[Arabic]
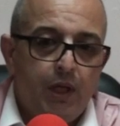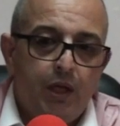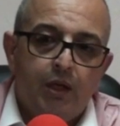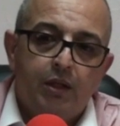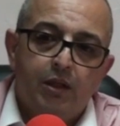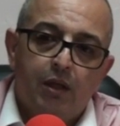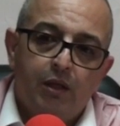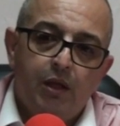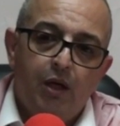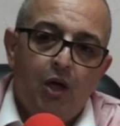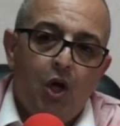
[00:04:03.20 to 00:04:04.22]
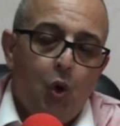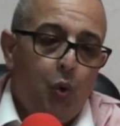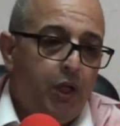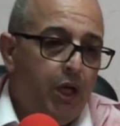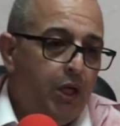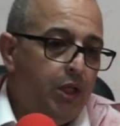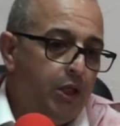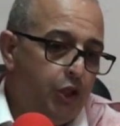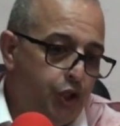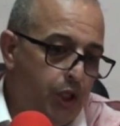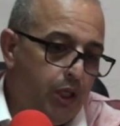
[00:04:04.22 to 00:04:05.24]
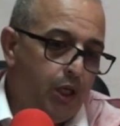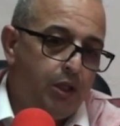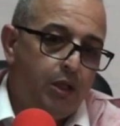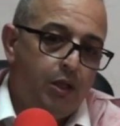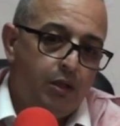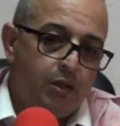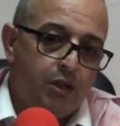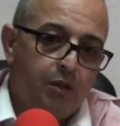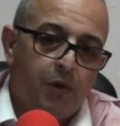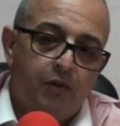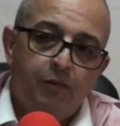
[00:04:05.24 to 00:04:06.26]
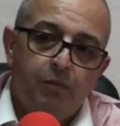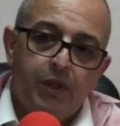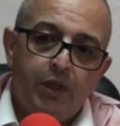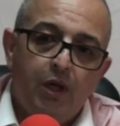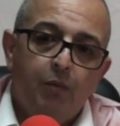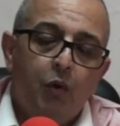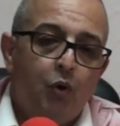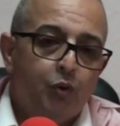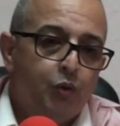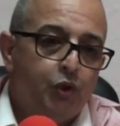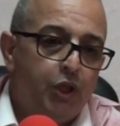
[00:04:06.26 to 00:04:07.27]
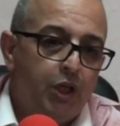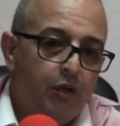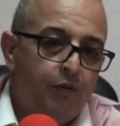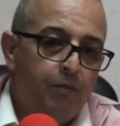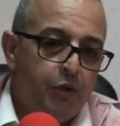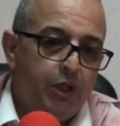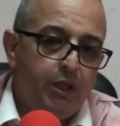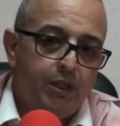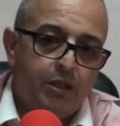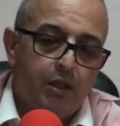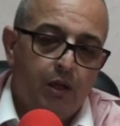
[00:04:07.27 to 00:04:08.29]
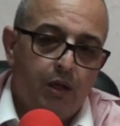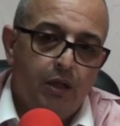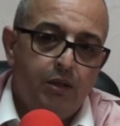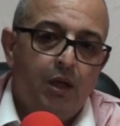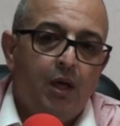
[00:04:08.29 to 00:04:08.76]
الاقتصاديه واحد العدد ديال الشركات استثمرت في المدينه بالخصوص الشركه في المجال ديال السيارات